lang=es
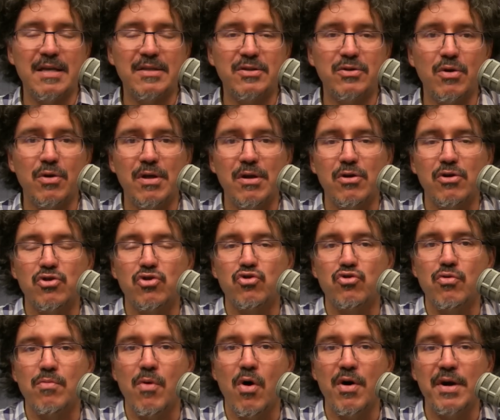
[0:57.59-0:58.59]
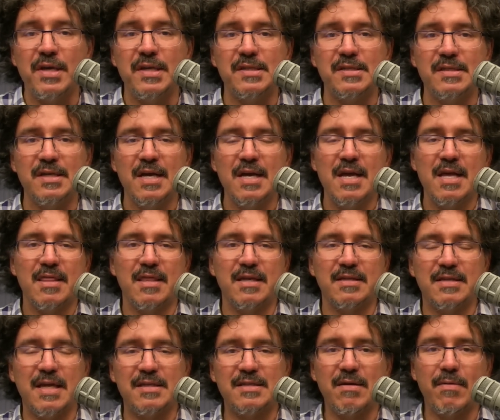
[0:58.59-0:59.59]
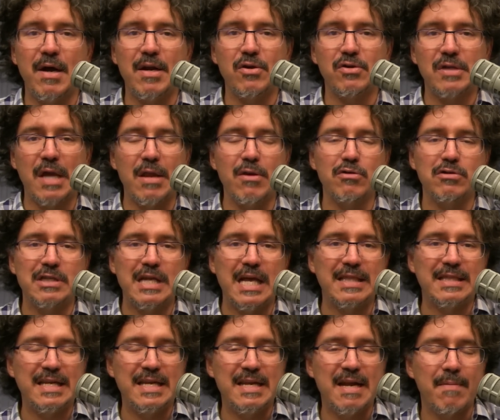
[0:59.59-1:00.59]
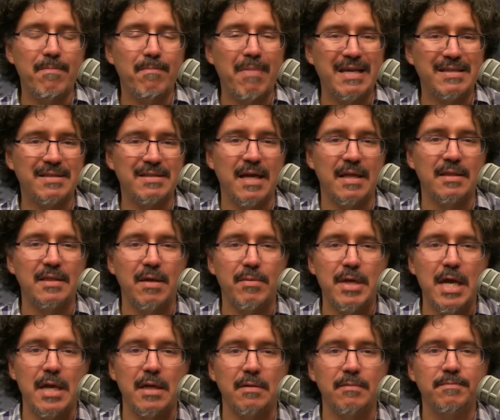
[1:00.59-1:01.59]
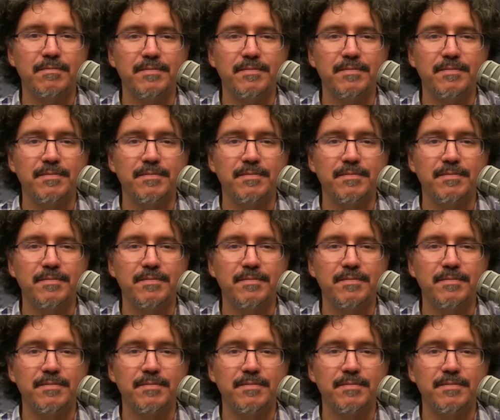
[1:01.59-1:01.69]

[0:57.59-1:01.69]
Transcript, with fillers: esto de los rumores desde hace varios años le atinan bastante bien.